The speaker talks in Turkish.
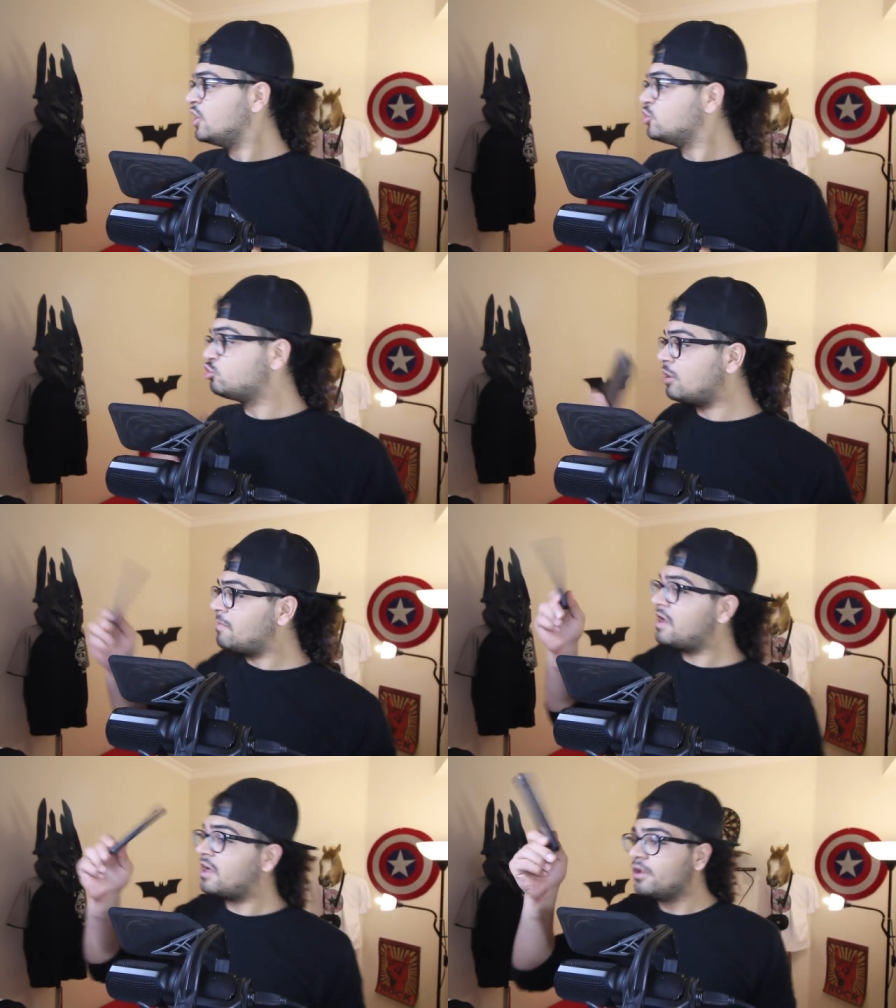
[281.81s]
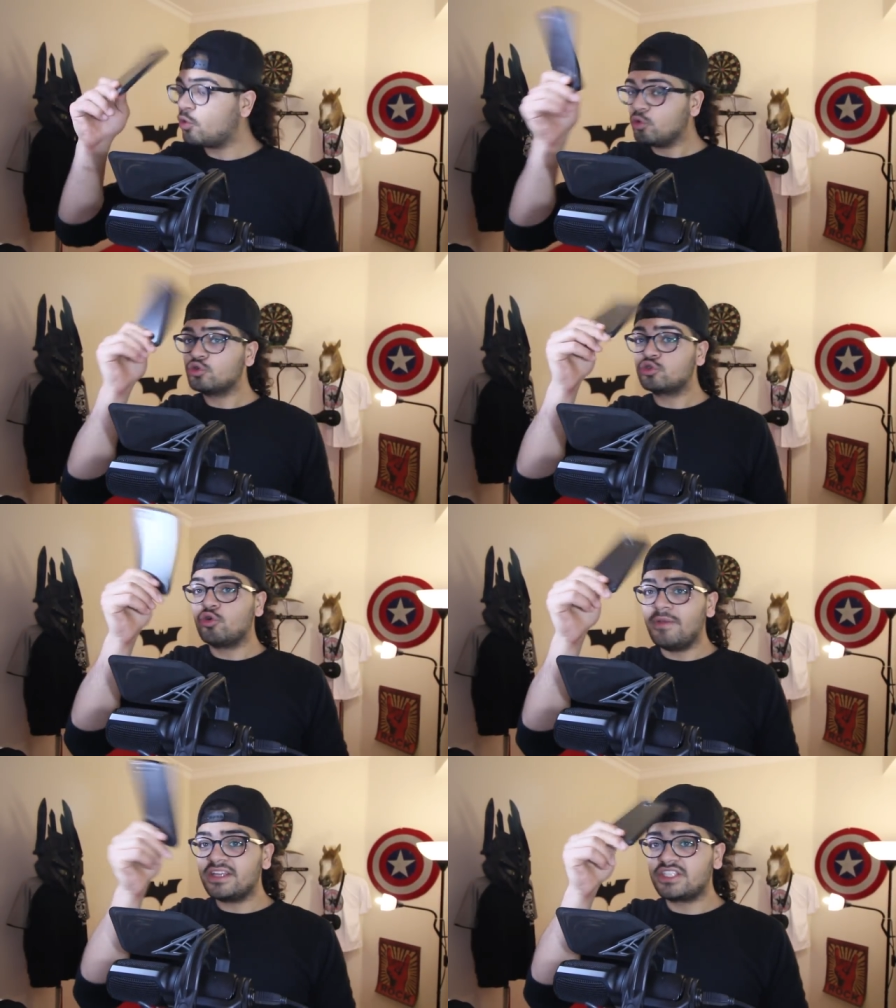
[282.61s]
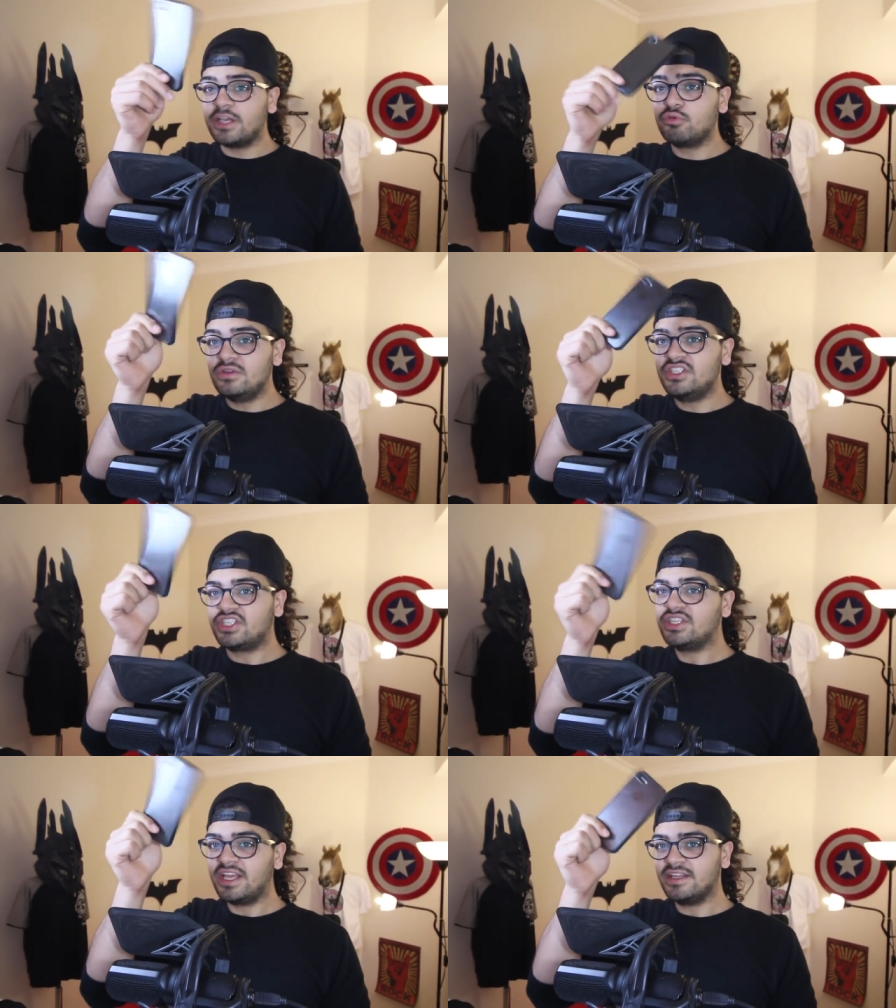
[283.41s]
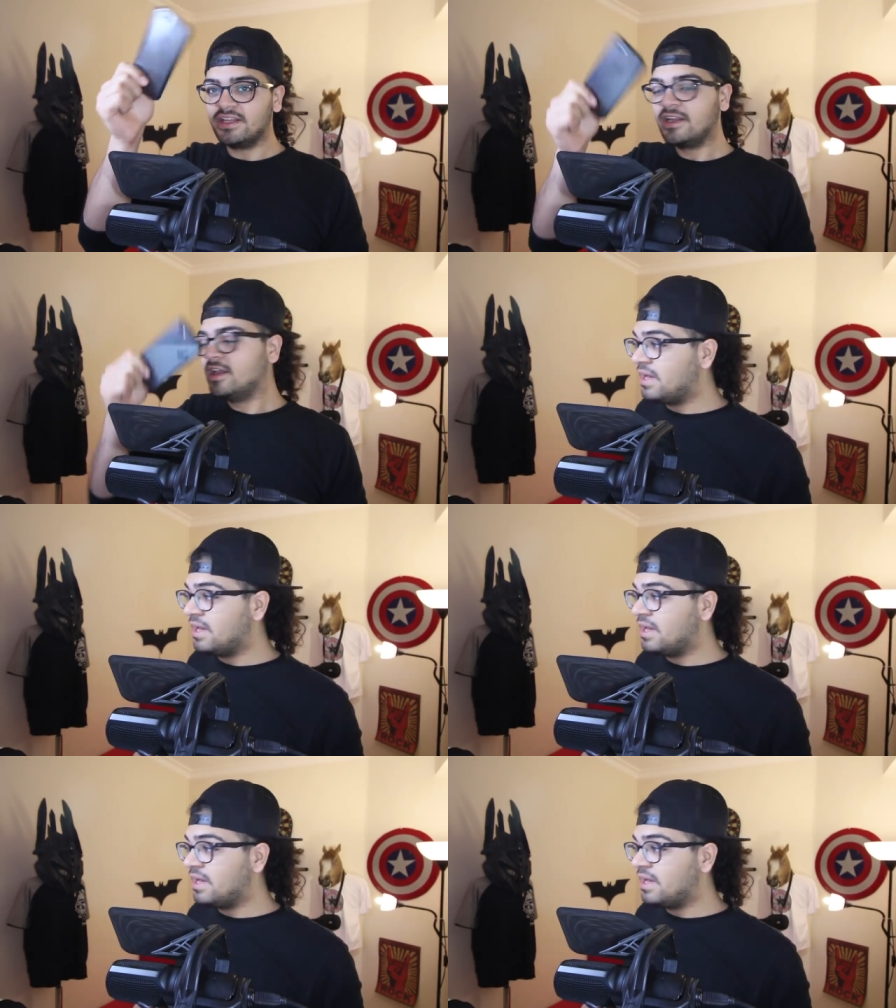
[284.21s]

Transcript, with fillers: Şu zamana kadar konuştuğum her şey bunun içindeydi.